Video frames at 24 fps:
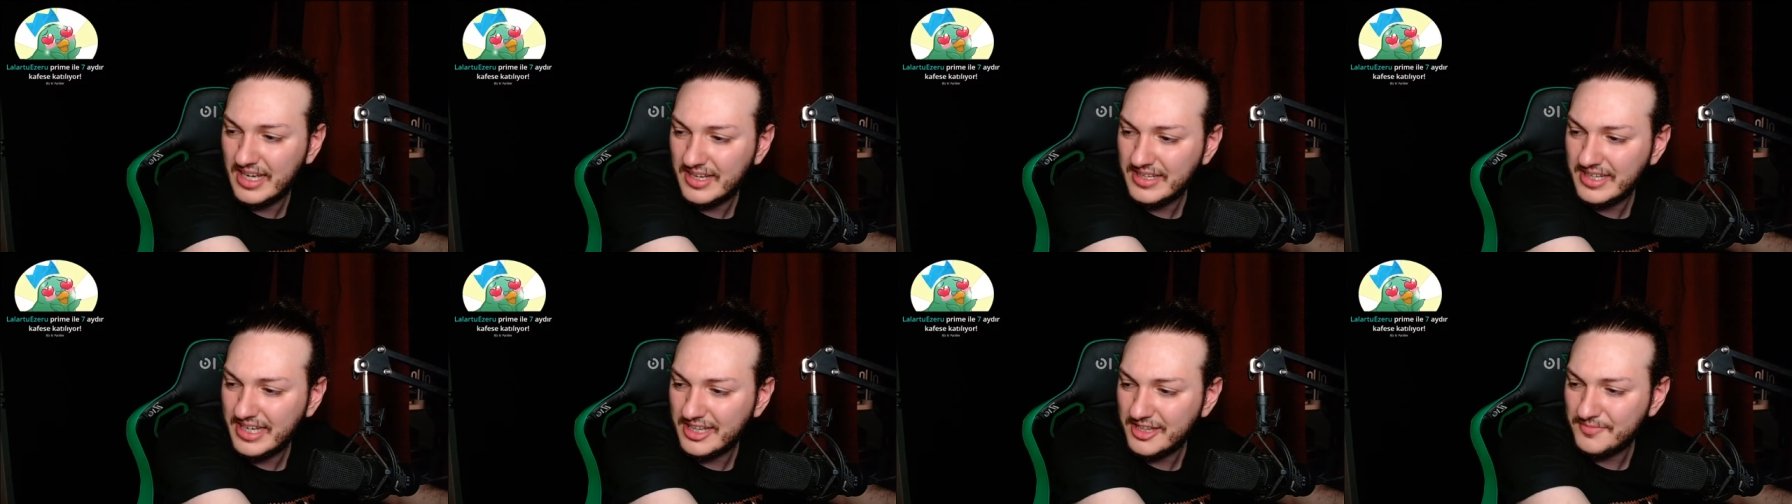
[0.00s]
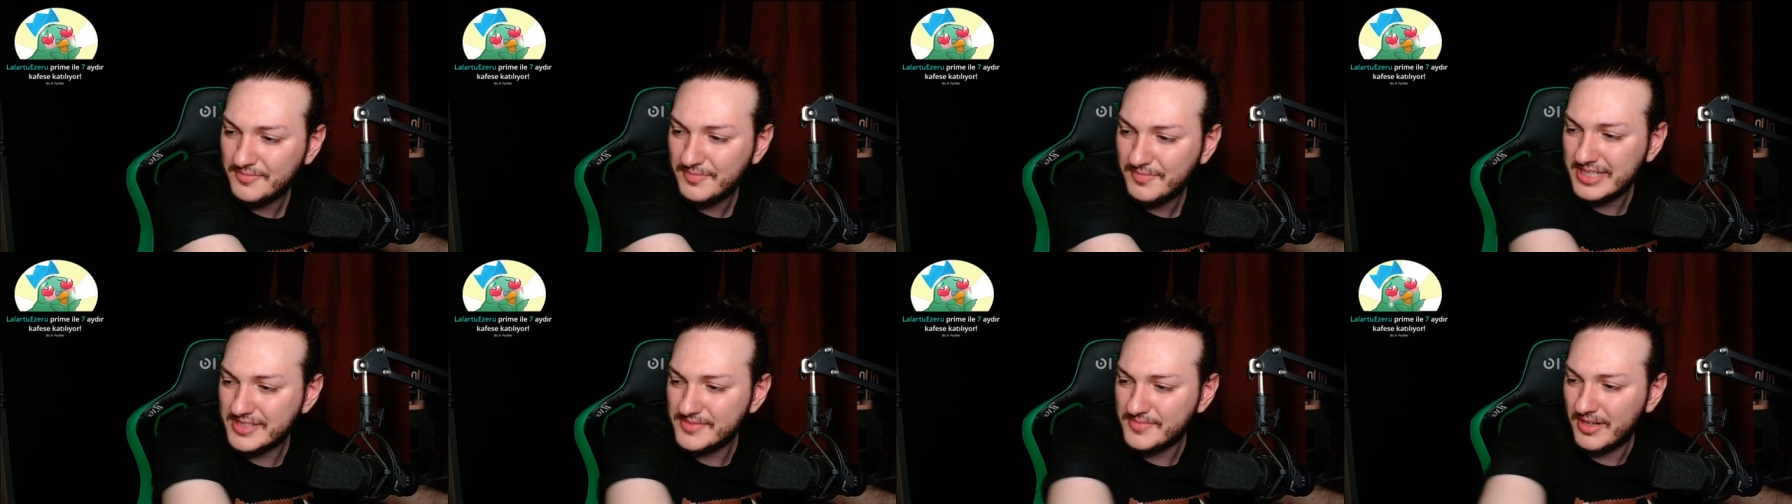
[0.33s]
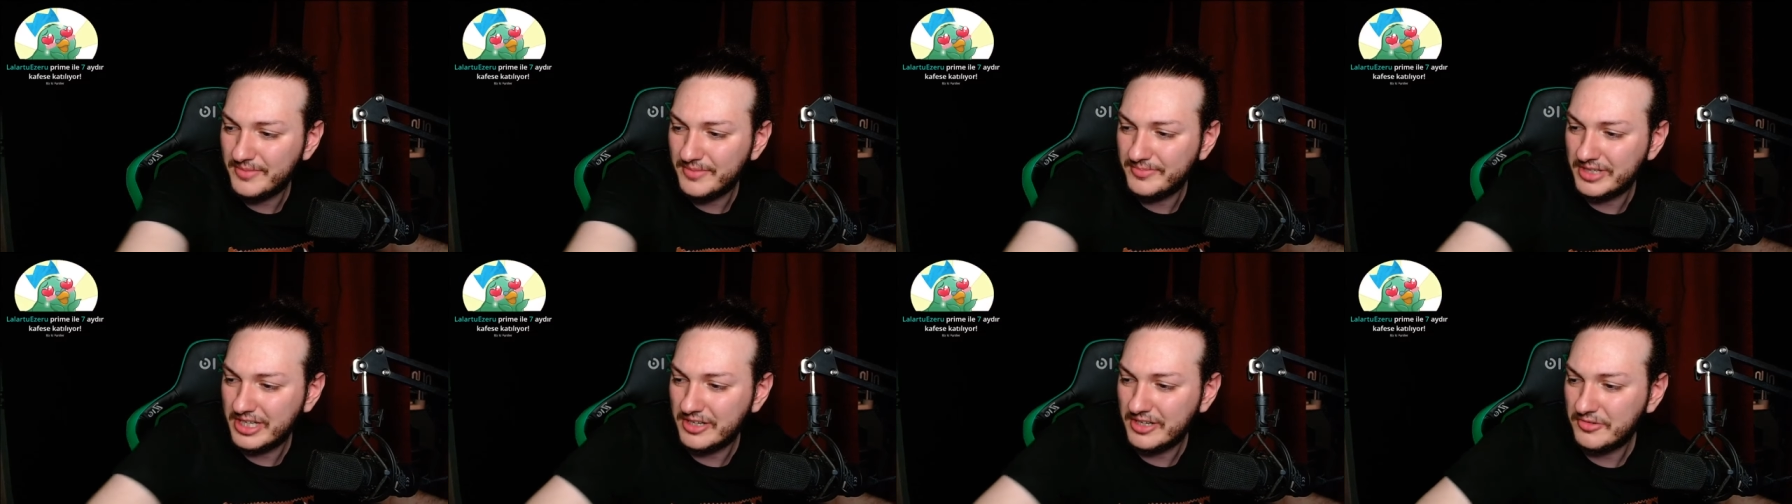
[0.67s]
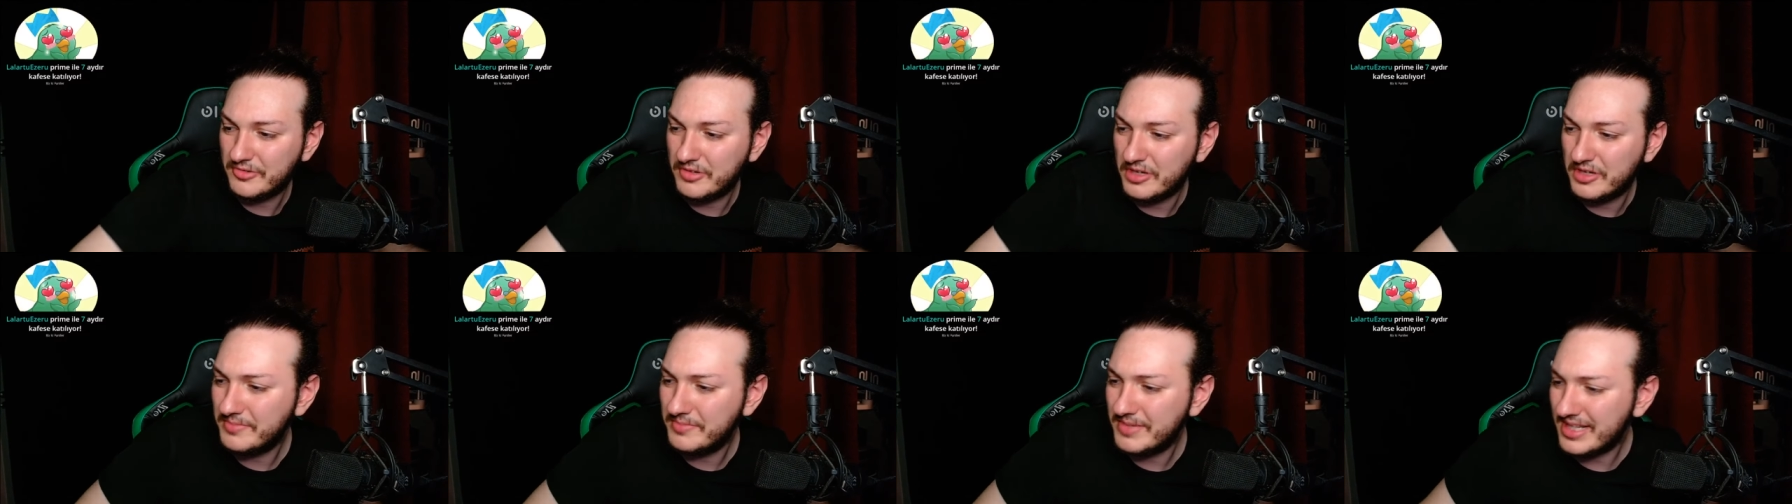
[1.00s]
Yetmez mi amına
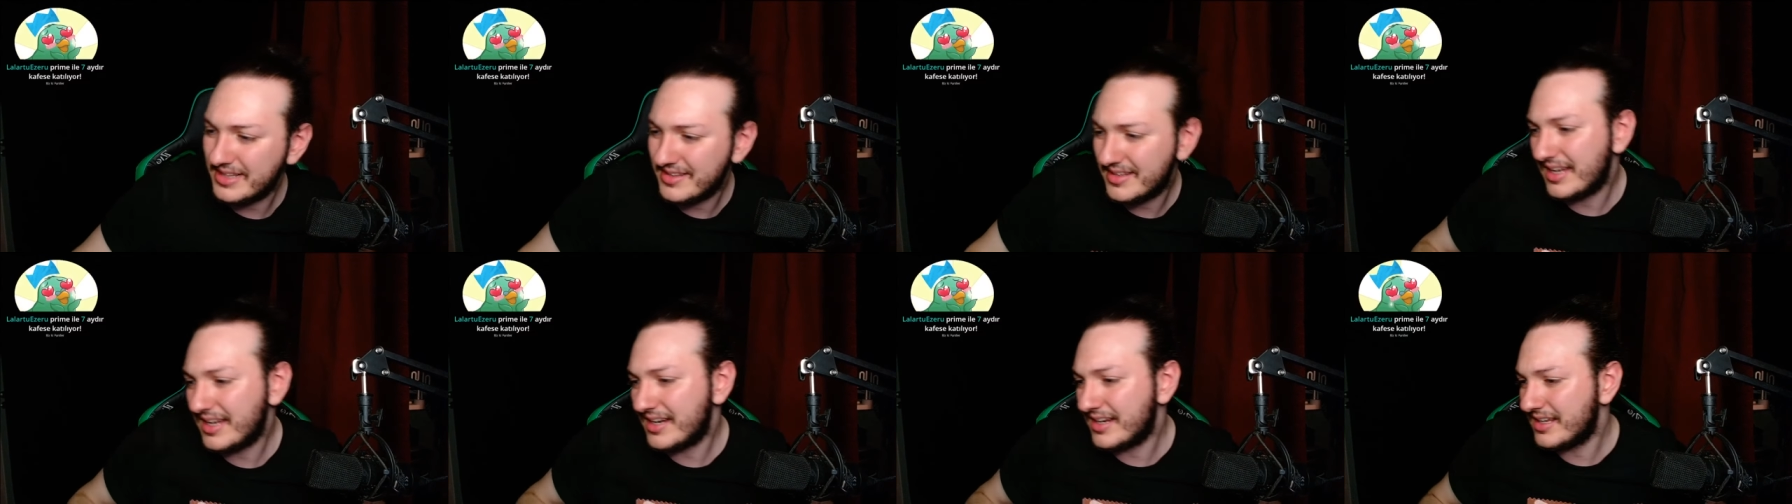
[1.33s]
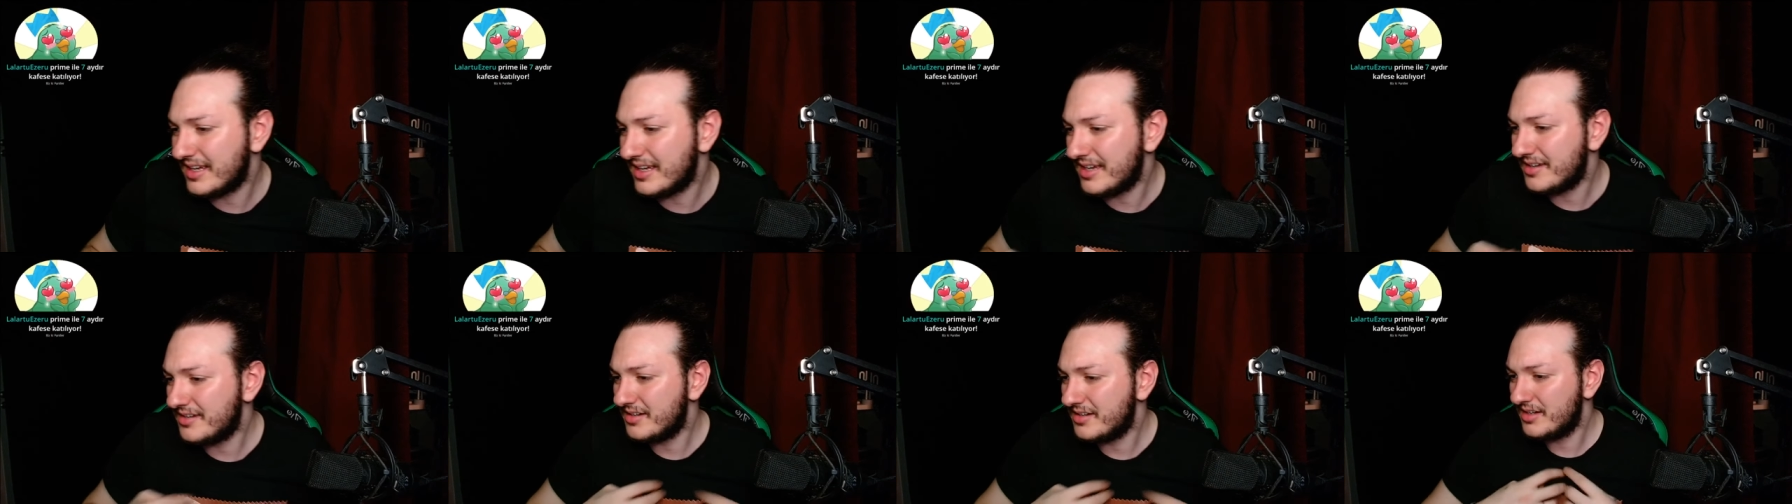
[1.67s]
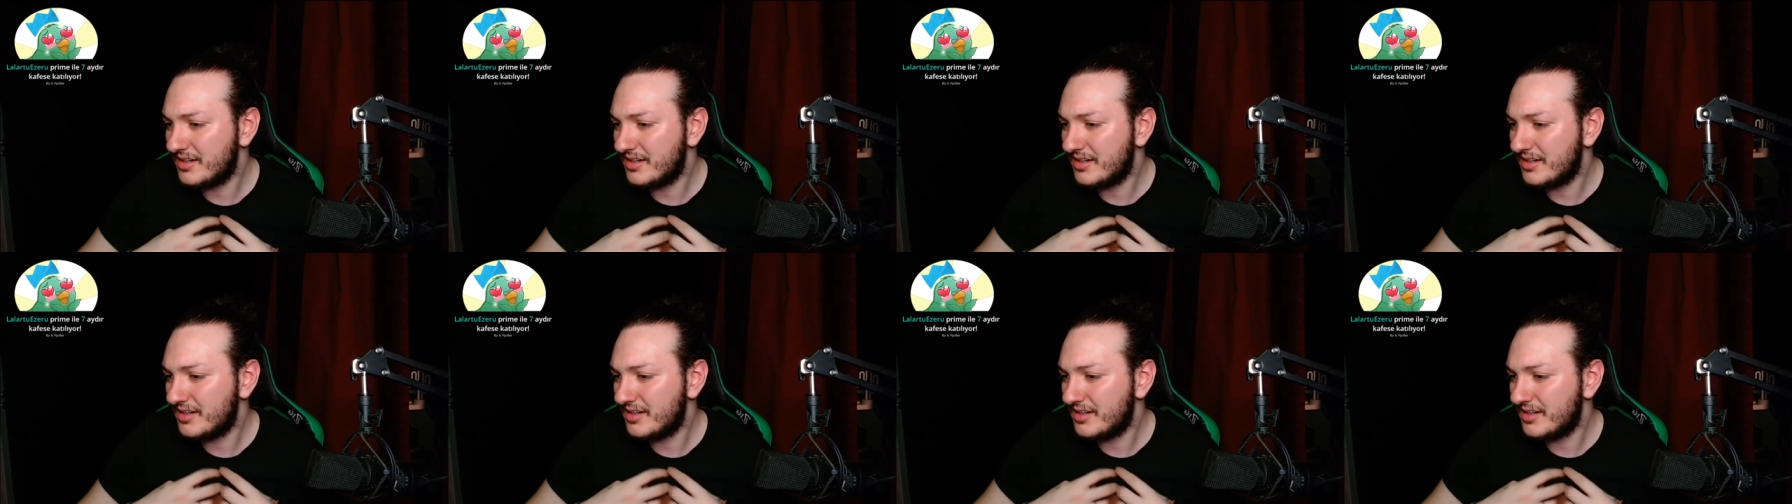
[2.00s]
koyayım? Yeter ya.